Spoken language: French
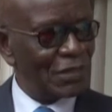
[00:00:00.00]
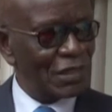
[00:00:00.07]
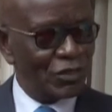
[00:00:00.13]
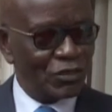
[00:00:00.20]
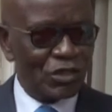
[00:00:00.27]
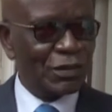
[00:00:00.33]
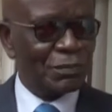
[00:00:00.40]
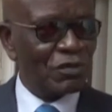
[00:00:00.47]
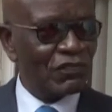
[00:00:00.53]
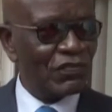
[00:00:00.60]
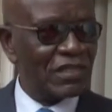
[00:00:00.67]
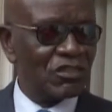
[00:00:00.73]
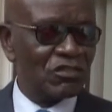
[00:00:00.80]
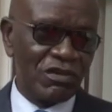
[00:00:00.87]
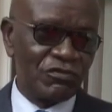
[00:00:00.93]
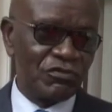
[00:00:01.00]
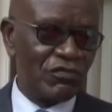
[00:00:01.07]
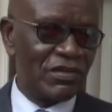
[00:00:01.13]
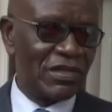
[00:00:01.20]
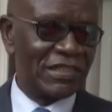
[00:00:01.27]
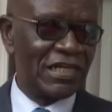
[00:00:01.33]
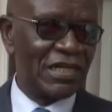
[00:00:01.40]
Les autres provinces doivent
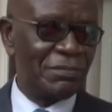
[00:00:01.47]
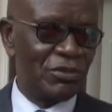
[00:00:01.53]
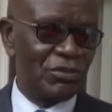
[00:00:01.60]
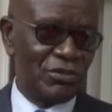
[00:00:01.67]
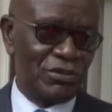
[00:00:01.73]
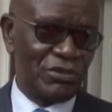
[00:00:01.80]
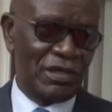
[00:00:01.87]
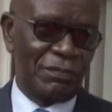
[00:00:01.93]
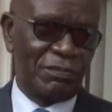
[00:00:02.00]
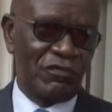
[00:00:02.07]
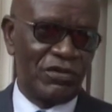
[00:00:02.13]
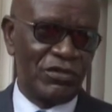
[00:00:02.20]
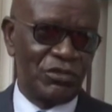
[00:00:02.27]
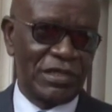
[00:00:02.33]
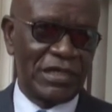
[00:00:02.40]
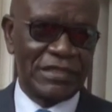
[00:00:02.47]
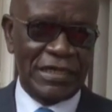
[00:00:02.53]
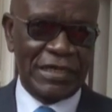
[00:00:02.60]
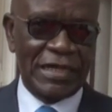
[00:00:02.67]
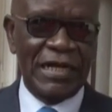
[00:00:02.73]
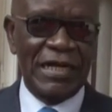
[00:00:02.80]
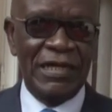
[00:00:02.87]
suivre l'exemple de la province du
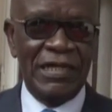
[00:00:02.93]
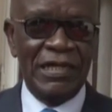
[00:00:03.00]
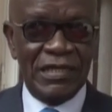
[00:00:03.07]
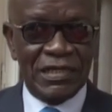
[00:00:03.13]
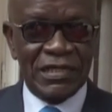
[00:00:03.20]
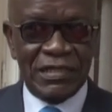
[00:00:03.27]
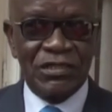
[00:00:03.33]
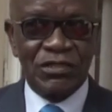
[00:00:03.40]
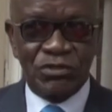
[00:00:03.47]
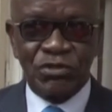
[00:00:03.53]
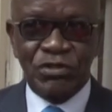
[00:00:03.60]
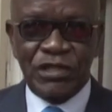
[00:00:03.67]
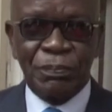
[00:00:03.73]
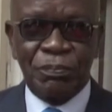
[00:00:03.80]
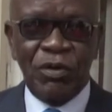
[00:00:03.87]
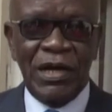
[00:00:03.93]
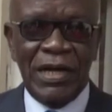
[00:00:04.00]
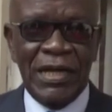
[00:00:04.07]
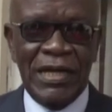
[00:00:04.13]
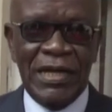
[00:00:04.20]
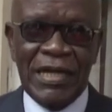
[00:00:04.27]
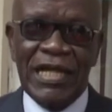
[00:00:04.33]
Katanga, qui sur ce
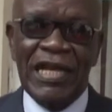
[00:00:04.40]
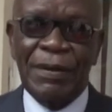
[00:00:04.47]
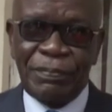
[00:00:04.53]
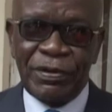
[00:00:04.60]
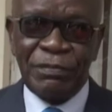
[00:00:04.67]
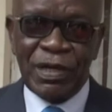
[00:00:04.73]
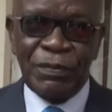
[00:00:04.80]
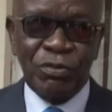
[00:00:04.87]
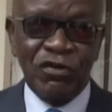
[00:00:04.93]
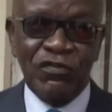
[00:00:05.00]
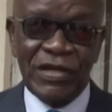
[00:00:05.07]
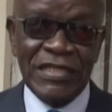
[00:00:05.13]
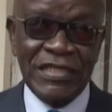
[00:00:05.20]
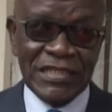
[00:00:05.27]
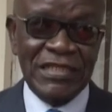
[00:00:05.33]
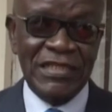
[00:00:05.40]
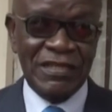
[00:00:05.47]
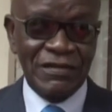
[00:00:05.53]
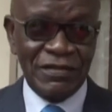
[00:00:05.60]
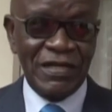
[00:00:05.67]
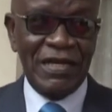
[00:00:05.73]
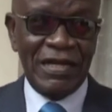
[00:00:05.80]
point est la première province
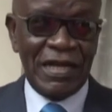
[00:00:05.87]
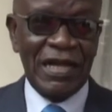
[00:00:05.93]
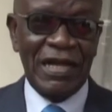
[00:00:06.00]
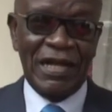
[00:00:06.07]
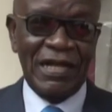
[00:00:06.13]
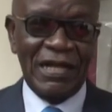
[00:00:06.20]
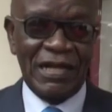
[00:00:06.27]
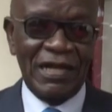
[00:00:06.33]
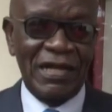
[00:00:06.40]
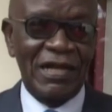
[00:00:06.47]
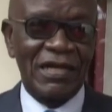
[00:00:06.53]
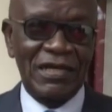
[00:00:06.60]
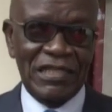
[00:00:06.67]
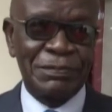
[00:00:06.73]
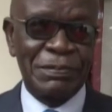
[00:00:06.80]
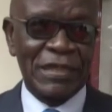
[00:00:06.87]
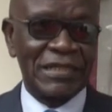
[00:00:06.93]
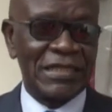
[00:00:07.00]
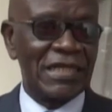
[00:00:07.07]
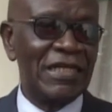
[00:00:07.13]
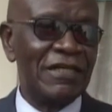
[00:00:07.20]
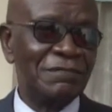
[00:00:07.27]
à euh,
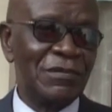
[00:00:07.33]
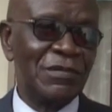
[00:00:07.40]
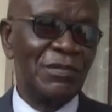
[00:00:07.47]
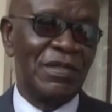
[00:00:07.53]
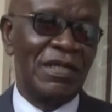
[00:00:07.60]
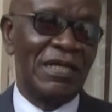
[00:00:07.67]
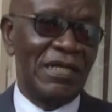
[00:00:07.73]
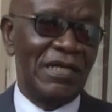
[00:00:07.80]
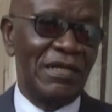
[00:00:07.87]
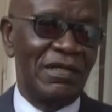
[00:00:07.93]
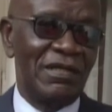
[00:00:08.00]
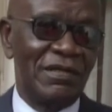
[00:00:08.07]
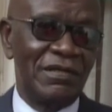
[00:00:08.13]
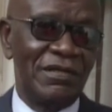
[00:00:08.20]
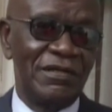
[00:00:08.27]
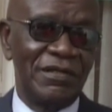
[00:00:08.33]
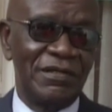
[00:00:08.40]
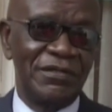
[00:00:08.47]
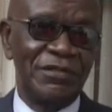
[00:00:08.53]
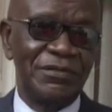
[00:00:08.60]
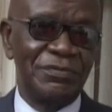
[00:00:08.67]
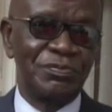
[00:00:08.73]
respecter
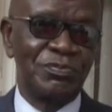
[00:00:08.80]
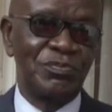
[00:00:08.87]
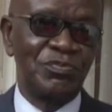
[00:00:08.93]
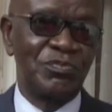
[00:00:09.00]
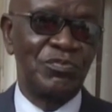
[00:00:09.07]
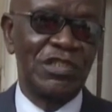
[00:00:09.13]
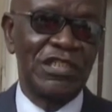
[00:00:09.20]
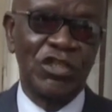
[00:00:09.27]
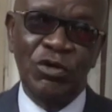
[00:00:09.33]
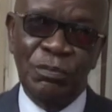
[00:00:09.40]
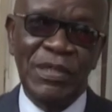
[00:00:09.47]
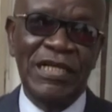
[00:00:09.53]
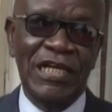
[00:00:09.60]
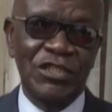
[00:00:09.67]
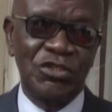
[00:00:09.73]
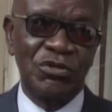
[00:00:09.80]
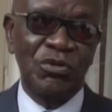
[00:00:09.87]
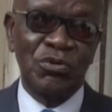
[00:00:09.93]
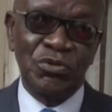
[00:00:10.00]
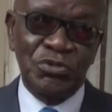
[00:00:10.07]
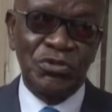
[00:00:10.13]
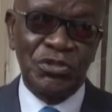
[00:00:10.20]
euh, cette
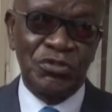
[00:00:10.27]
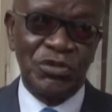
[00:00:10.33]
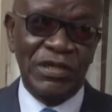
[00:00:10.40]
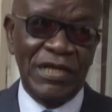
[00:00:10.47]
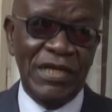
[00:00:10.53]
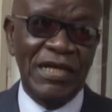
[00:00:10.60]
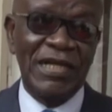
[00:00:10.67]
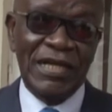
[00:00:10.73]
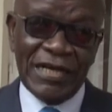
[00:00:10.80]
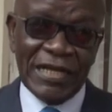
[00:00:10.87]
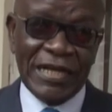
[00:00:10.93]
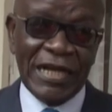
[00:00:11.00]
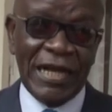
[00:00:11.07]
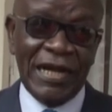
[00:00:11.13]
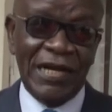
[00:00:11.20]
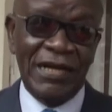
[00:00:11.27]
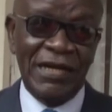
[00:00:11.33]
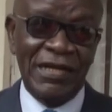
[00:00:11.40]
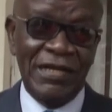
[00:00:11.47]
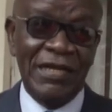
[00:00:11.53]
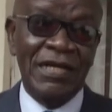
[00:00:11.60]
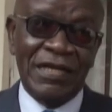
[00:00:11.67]
obligation constitutionnelle et légale,
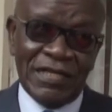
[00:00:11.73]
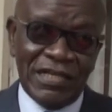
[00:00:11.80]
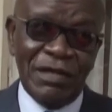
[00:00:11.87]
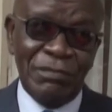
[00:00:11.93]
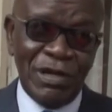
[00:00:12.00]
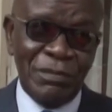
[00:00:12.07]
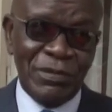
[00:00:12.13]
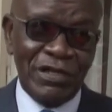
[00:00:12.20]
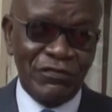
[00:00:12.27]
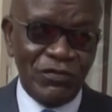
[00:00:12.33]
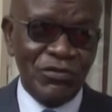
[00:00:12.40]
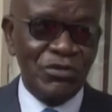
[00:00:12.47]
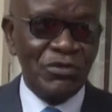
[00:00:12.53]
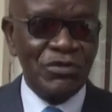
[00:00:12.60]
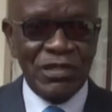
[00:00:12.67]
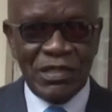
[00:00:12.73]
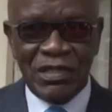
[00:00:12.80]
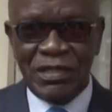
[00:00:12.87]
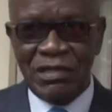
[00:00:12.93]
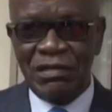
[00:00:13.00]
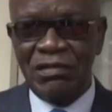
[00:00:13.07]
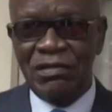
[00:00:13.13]
qui est même devenue
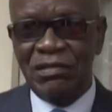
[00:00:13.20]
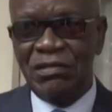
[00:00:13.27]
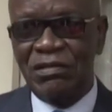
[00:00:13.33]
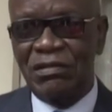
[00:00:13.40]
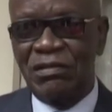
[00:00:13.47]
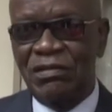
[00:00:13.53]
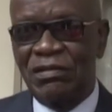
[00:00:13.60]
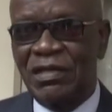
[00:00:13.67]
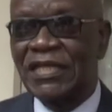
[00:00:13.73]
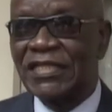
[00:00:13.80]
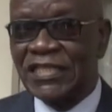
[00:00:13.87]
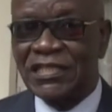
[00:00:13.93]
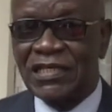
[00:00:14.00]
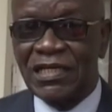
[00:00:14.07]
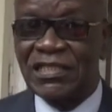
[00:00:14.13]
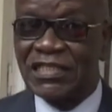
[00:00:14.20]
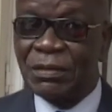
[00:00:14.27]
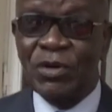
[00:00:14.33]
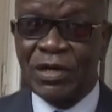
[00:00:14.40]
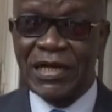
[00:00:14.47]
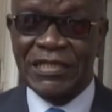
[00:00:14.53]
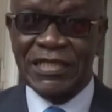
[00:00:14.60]
une euh, exigence
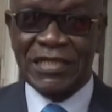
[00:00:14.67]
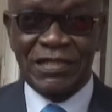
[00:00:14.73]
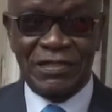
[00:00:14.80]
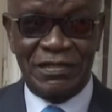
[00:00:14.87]
démocratique.